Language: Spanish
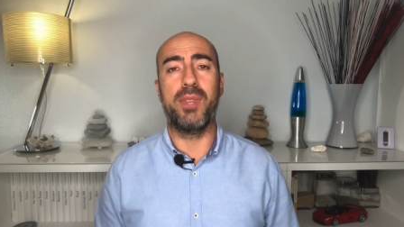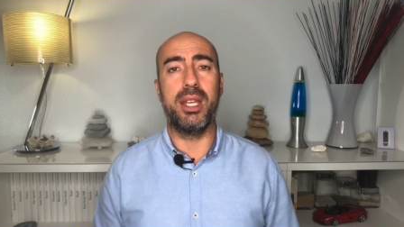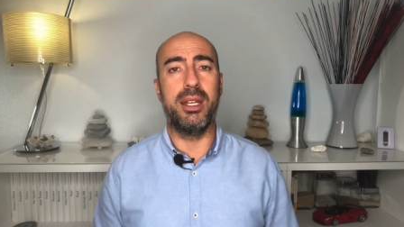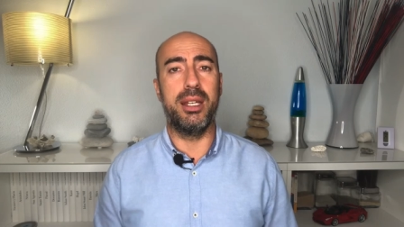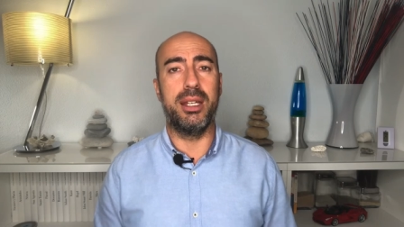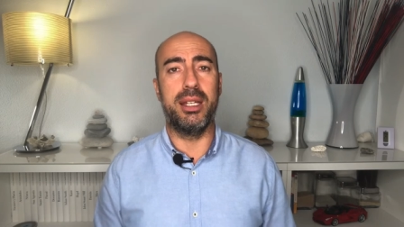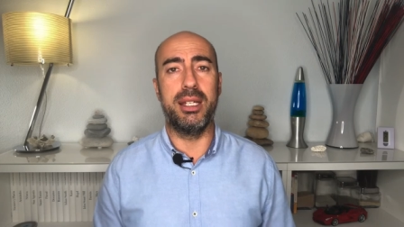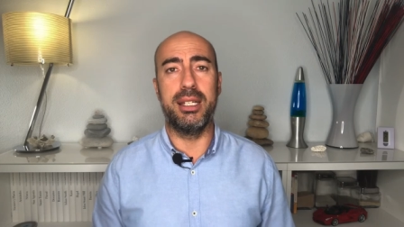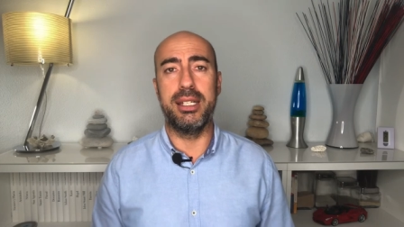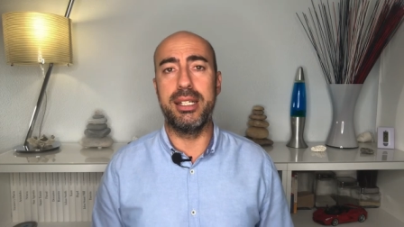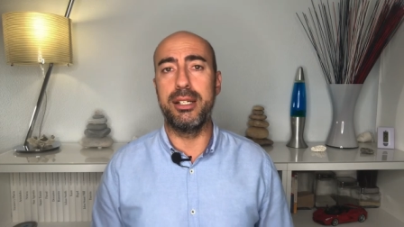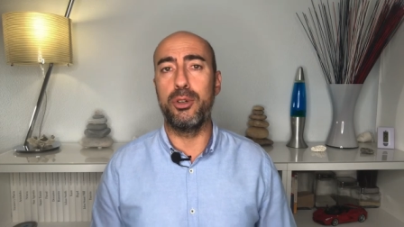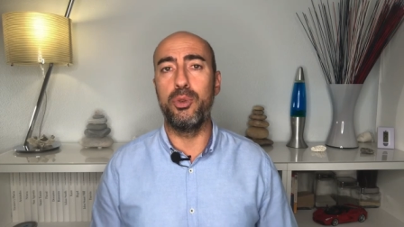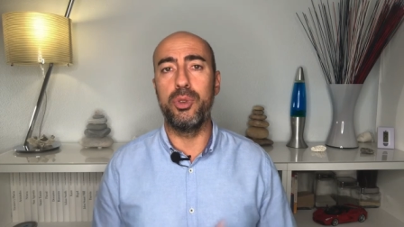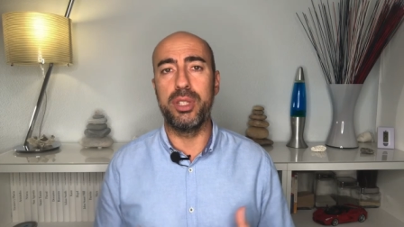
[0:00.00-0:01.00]
Eh,
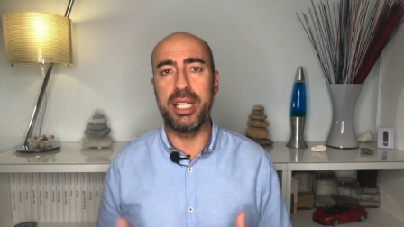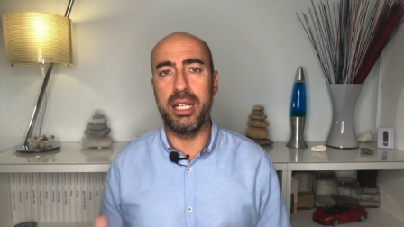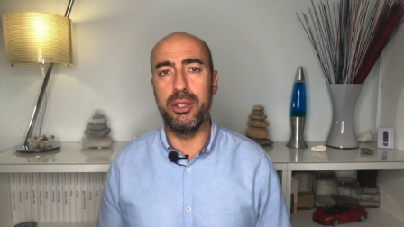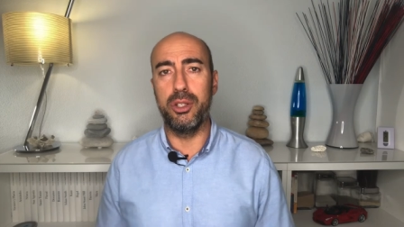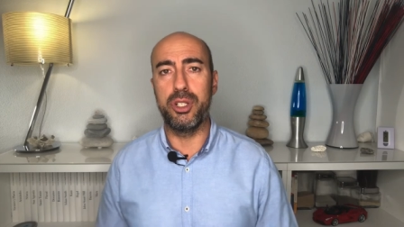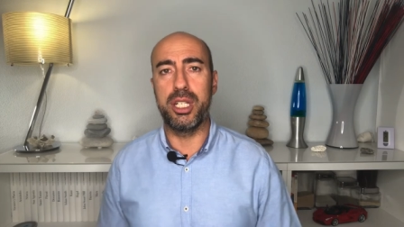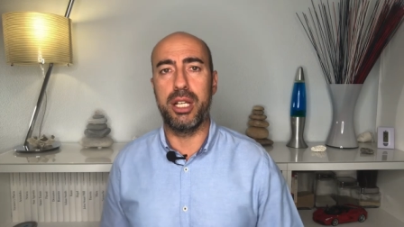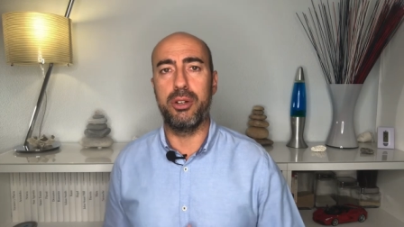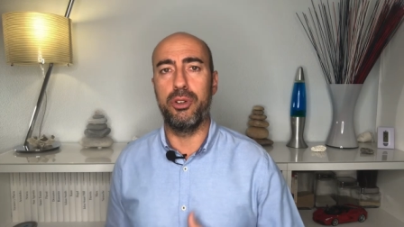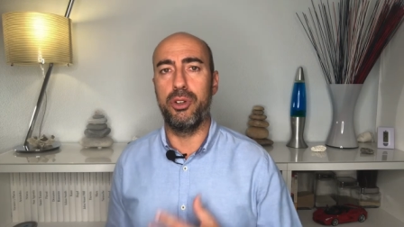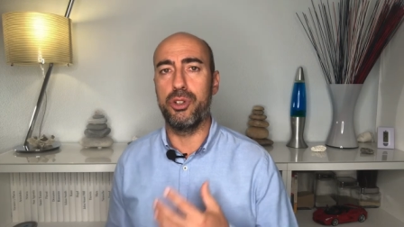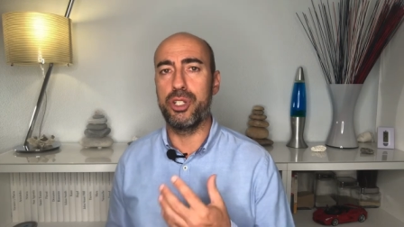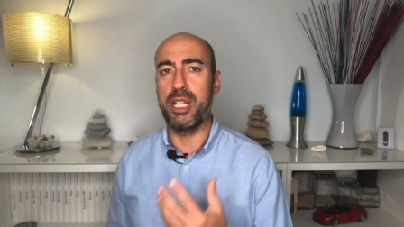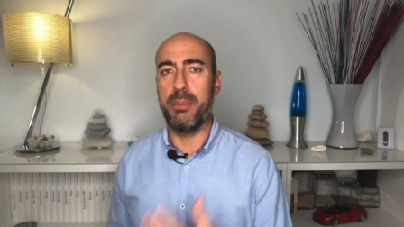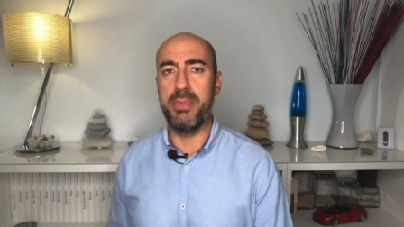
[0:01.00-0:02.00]
juntándose con
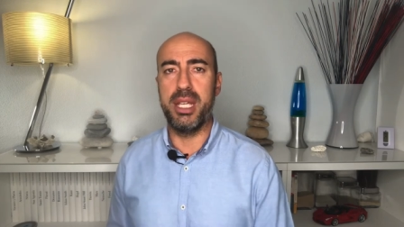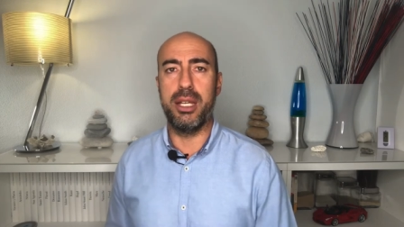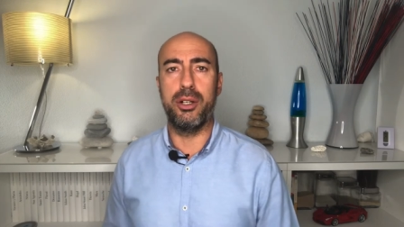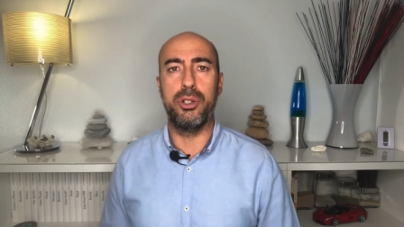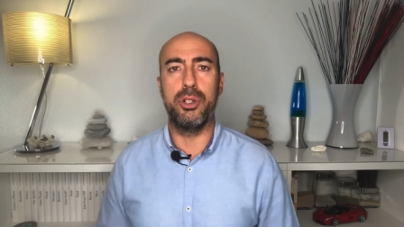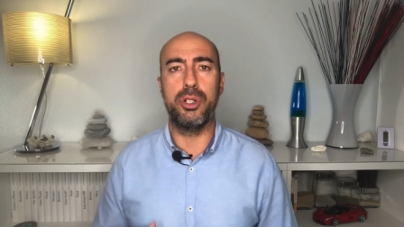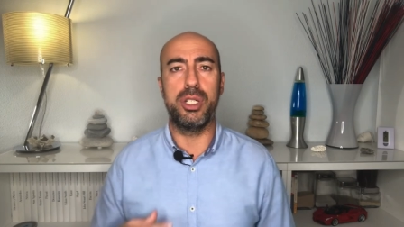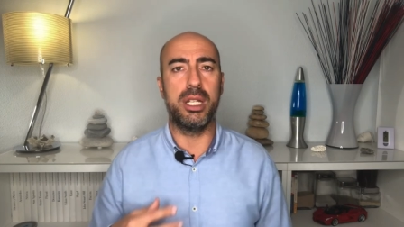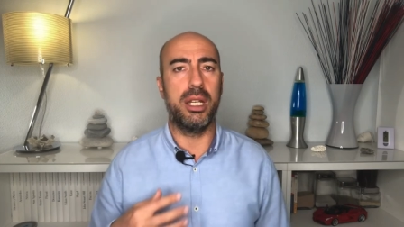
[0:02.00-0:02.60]
los amigos,